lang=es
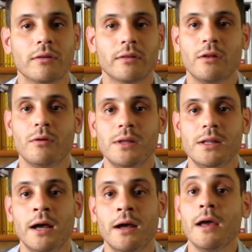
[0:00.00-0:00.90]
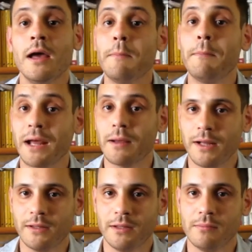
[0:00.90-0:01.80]
denomina
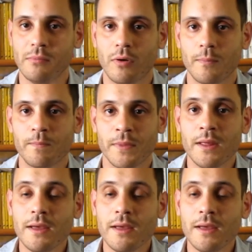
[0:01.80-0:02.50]
pragmatismo.